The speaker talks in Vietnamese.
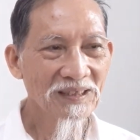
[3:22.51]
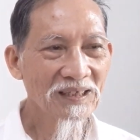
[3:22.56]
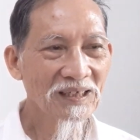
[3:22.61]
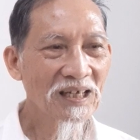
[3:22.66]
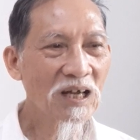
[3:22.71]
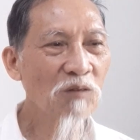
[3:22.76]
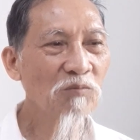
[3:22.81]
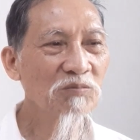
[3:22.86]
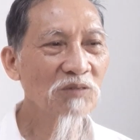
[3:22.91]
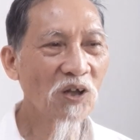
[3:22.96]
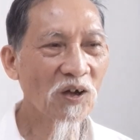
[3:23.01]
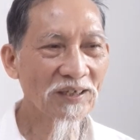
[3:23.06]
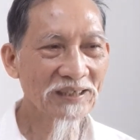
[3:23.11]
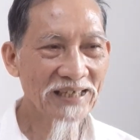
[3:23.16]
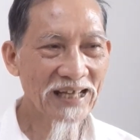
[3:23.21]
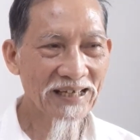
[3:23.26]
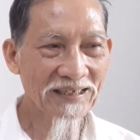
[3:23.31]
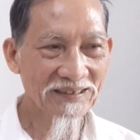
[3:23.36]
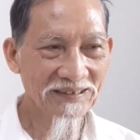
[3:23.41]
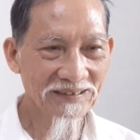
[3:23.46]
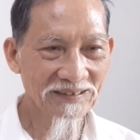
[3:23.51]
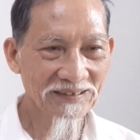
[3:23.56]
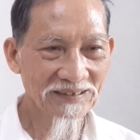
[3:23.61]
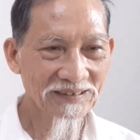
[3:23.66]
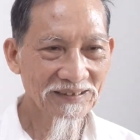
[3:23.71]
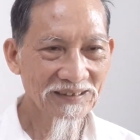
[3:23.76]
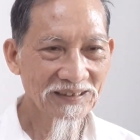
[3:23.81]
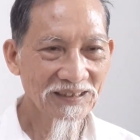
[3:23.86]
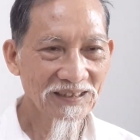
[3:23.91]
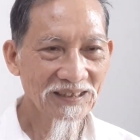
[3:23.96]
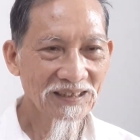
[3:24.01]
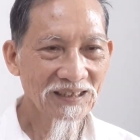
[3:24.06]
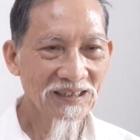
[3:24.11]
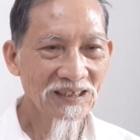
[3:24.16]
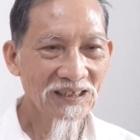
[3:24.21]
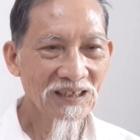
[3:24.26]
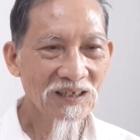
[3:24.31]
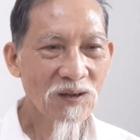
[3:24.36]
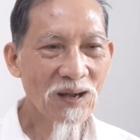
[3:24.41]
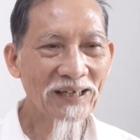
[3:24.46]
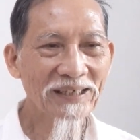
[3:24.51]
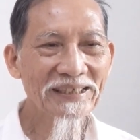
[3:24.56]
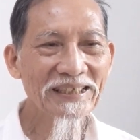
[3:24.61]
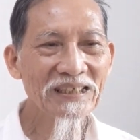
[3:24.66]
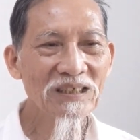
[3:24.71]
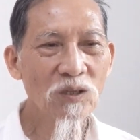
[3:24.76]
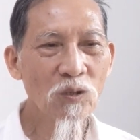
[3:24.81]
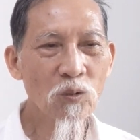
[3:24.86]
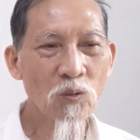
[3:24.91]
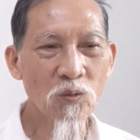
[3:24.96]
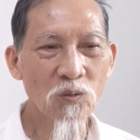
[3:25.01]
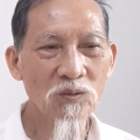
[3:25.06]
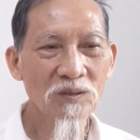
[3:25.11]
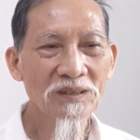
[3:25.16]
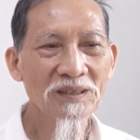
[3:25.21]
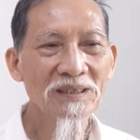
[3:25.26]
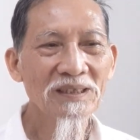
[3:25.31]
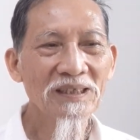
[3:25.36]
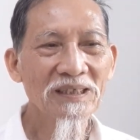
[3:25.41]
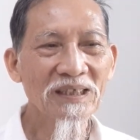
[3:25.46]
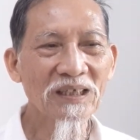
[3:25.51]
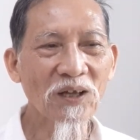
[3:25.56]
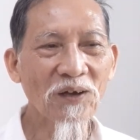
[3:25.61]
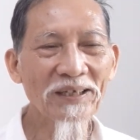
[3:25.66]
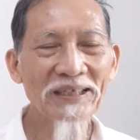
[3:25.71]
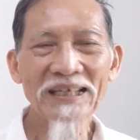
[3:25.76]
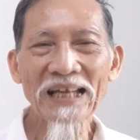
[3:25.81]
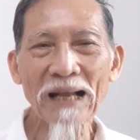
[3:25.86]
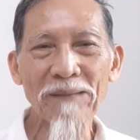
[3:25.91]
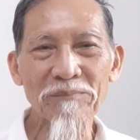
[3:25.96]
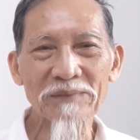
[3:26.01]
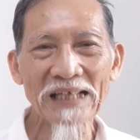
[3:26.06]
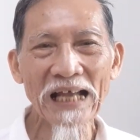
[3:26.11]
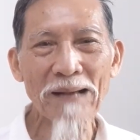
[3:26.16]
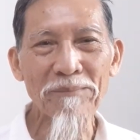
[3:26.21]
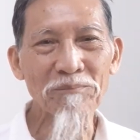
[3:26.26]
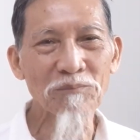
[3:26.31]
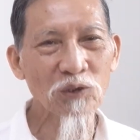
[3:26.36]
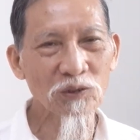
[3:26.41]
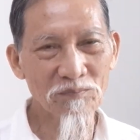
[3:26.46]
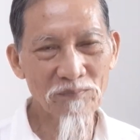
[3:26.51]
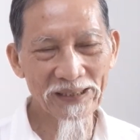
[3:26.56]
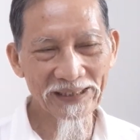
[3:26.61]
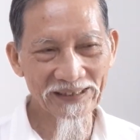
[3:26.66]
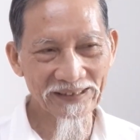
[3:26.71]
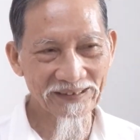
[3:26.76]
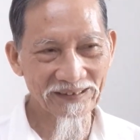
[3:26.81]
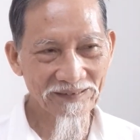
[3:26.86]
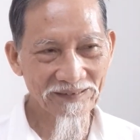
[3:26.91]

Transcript: không nói năng hoặc khi ngủ nói làm nhảm một mình